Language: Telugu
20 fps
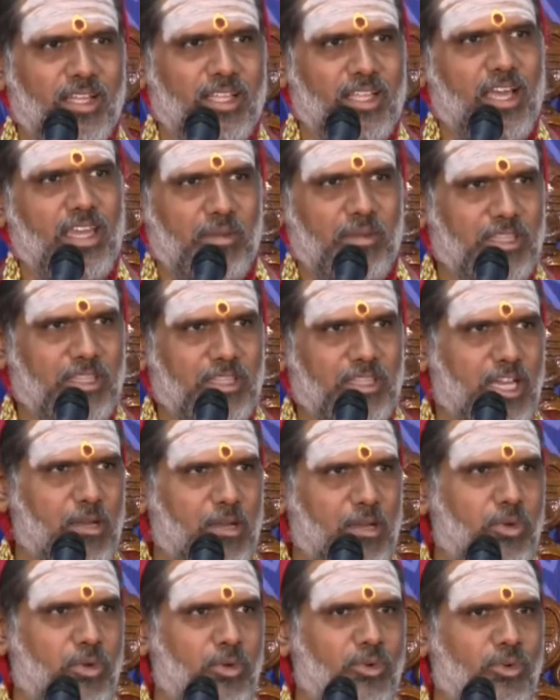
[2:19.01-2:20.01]
ధాన్యం అంతా
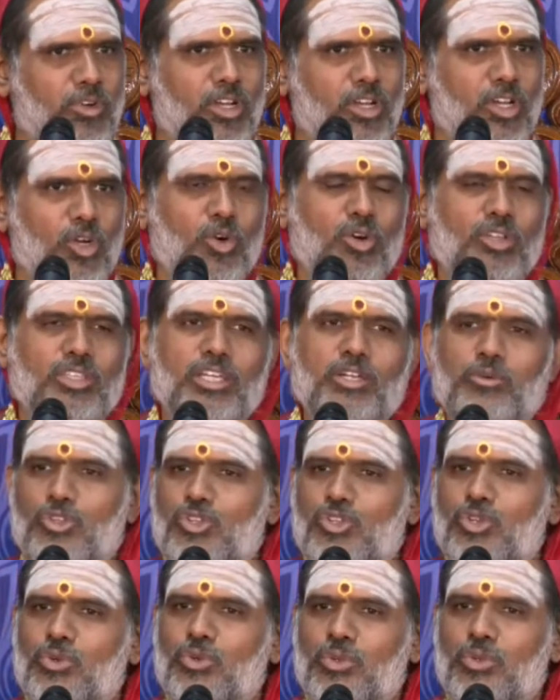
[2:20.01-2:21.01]
అప్పుడు కోతకు
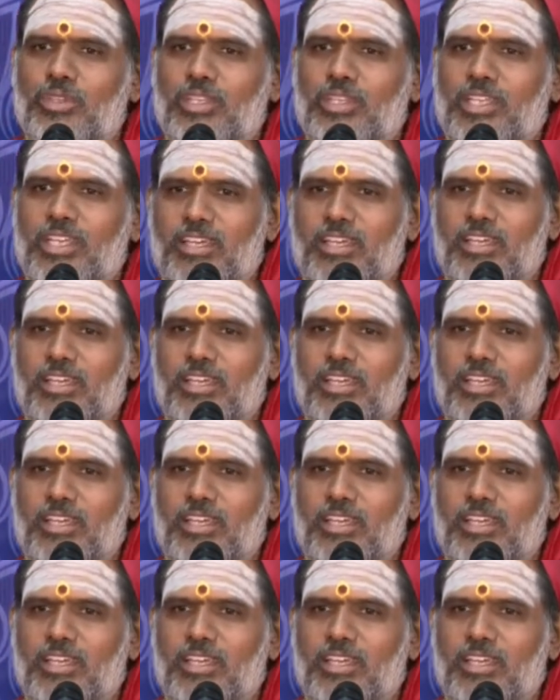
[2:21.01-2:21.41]
వచ్చి ఉంటుంది